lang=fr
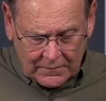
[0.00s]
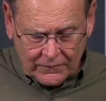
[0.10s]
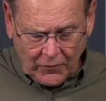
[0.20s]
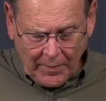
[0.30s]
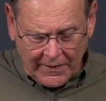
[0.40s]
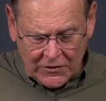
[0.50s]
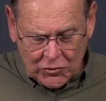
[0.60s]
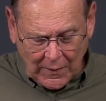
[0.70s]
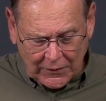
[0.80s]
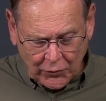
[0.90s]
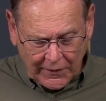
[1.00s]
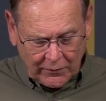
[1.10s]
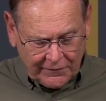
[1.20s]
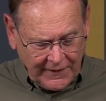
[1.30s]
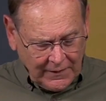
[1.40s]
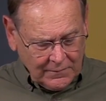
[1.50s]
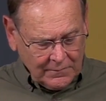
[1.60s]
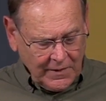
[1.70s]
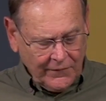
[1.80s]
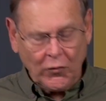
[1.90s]
Il ne peut pas qu'il soit donné au vin,
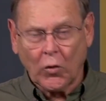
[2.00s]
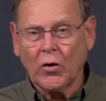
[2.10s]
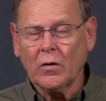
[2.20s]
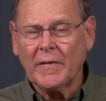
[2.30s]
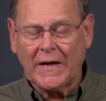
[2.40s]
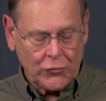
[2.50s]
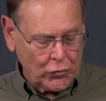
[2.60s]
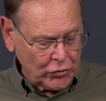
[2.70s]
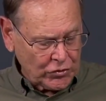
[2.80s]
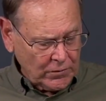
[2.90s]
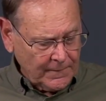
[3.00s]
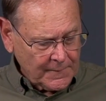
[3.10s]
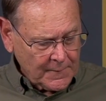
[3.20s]
ni violent, mais indulgent,